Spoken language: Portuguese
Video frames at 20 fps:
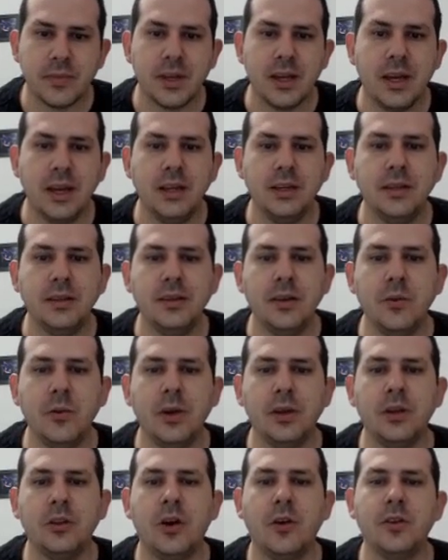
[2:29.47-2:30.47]
entre
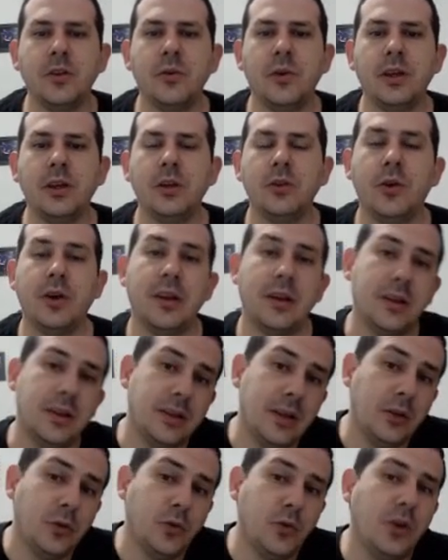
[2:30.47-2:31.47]
59 e 52. Aí você
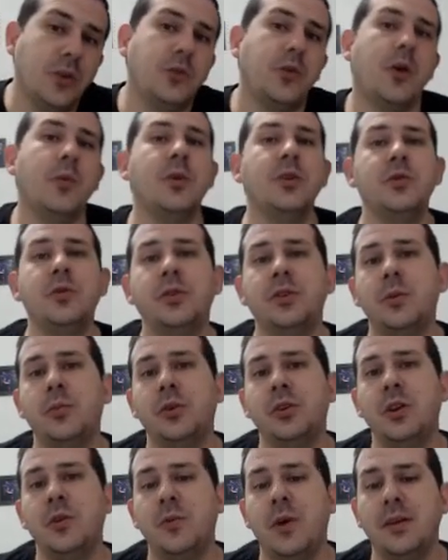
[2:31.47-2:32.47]
tem duas formas de você
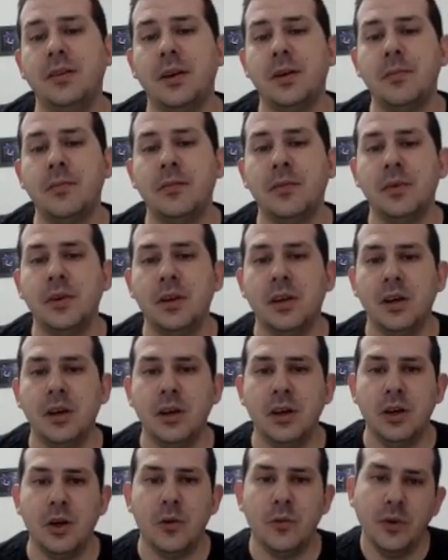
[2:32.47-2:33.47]
poder fazer.
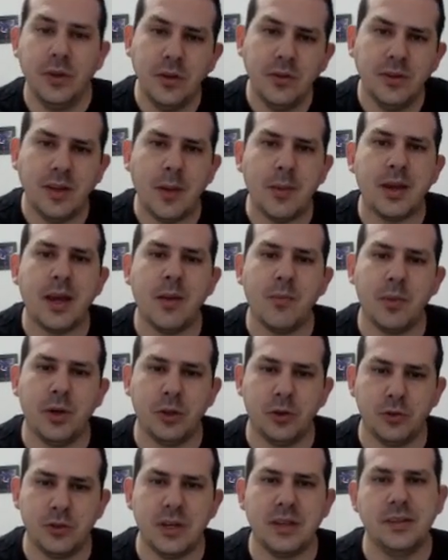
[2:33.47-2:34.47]
Você não sabe que a
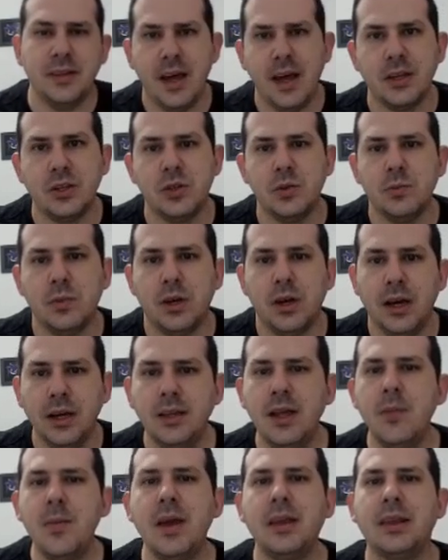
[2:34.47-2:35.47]
amplitude é 7?
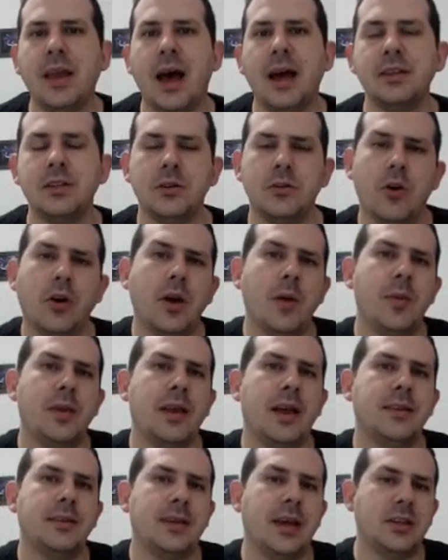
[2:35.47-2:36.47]
Anda metade. Qual que é
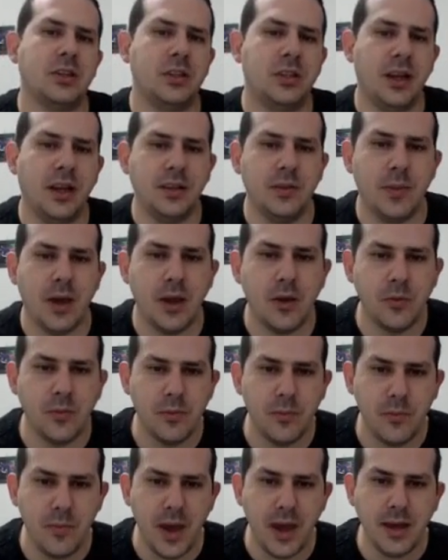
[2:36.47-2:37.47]
metade de 7? 3,5.
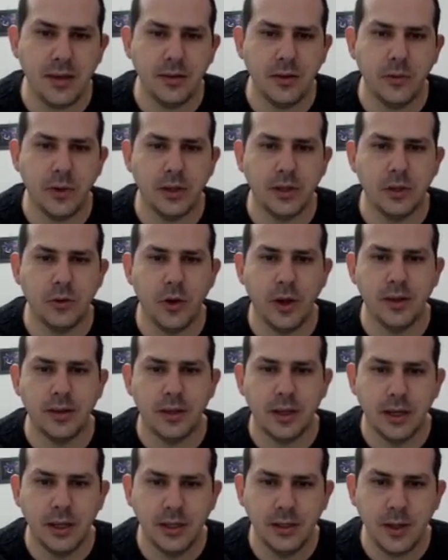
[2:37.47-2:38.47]
Pega
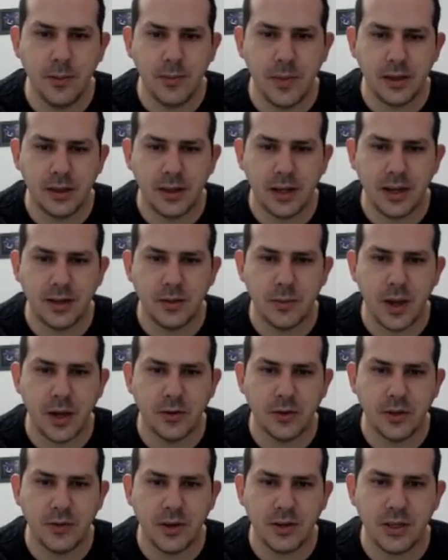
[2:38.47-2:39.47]
52, anda
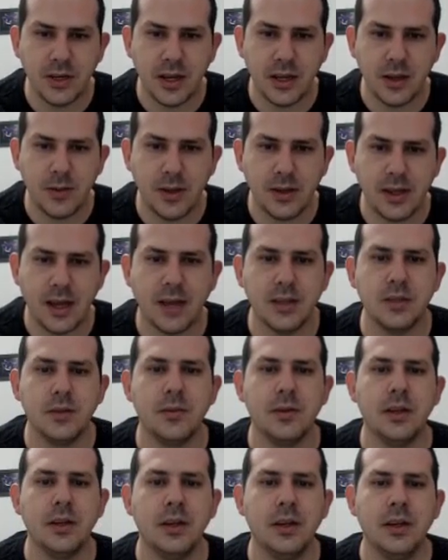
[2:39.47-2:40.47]
3,5. Você vai chegar na metade.
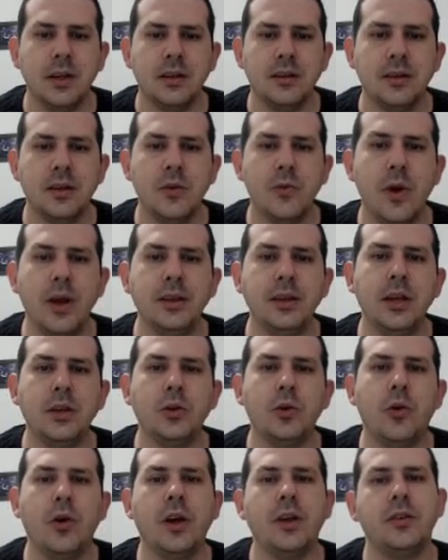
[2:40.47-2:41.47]

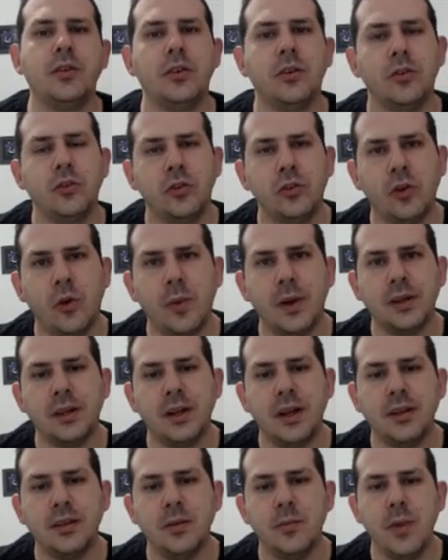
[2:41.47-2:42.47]
52 soma
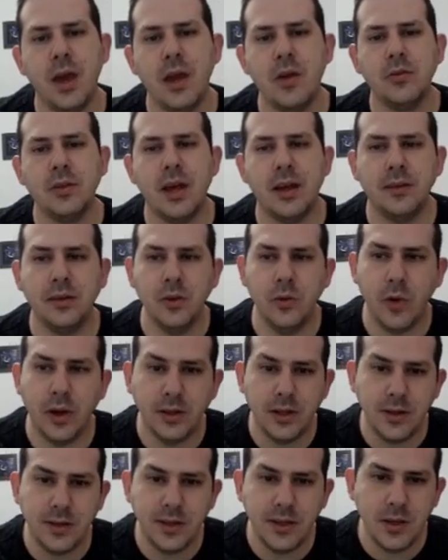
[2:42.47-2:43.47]
3,5 dá
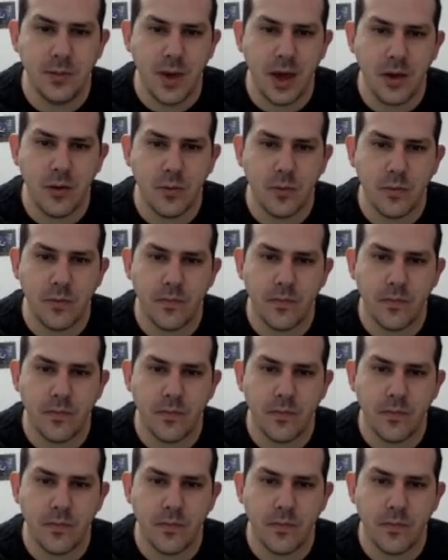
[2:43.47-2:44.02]
55,5.